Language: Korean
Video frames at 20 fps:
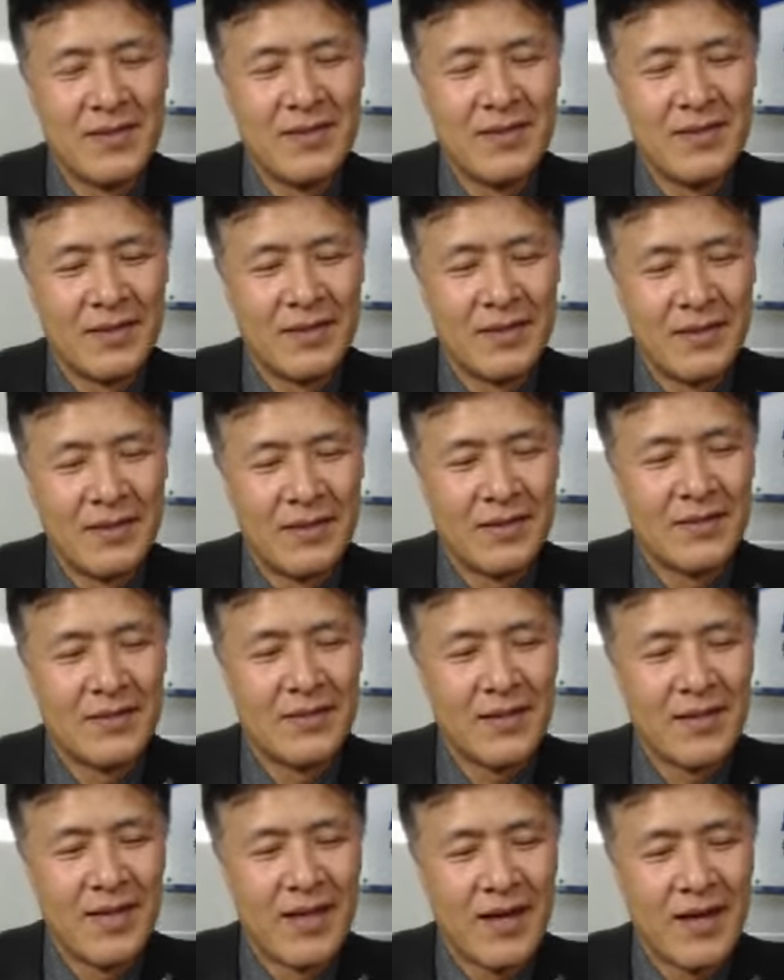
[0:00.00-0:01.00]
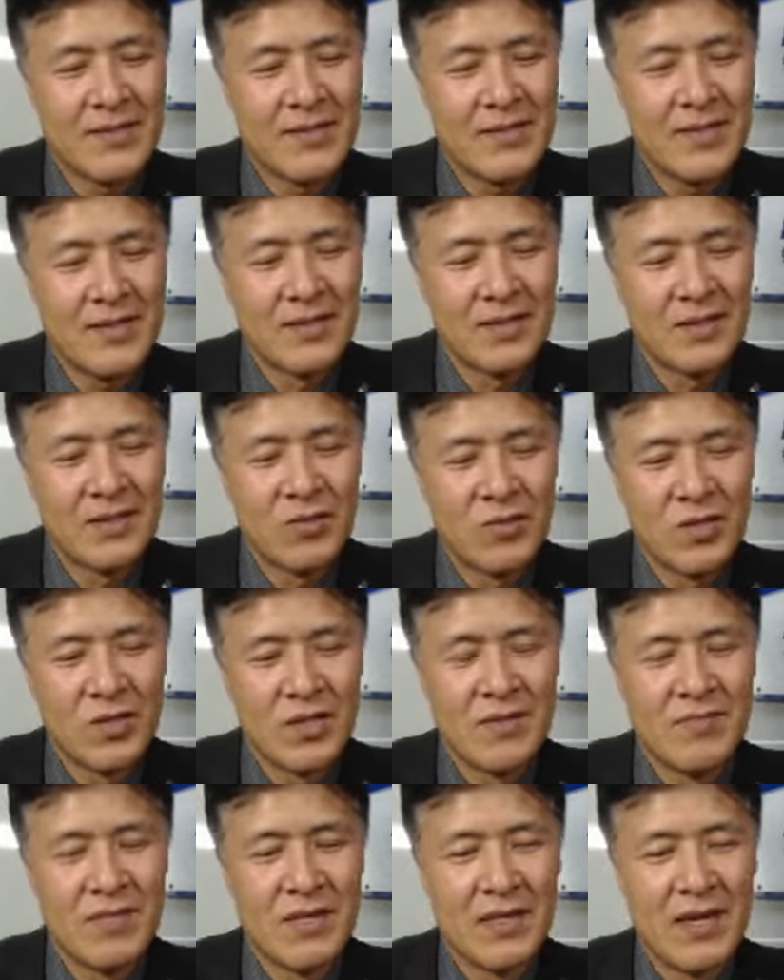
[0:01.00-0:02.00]
이 크게 네 가지를 갖다 보게
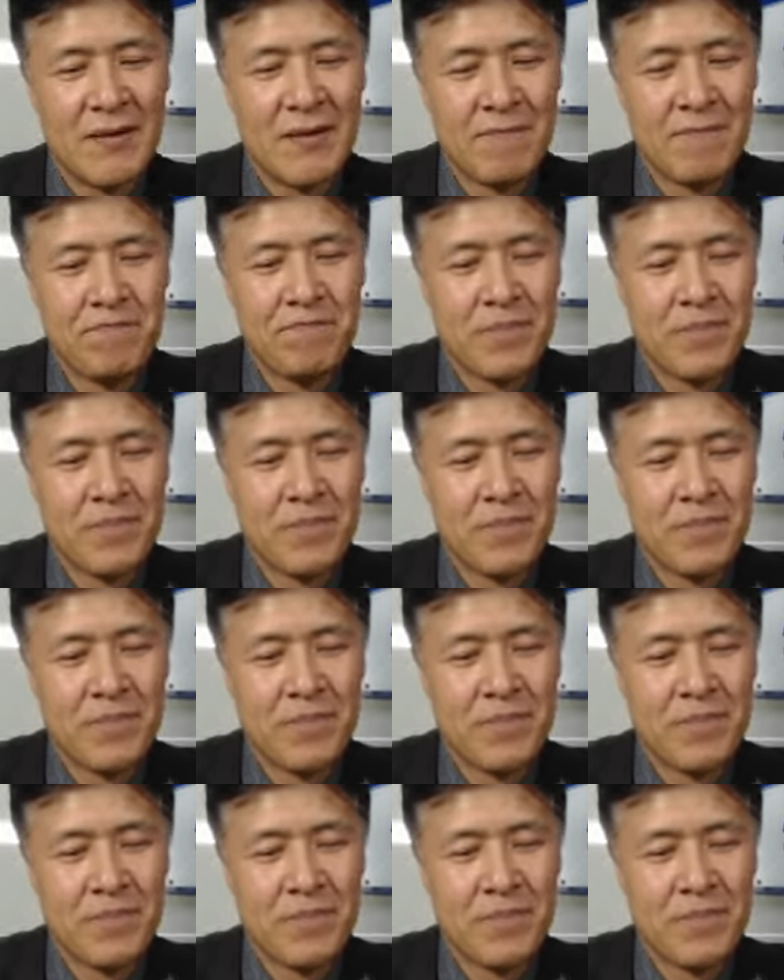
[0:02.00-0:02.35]
됩니다.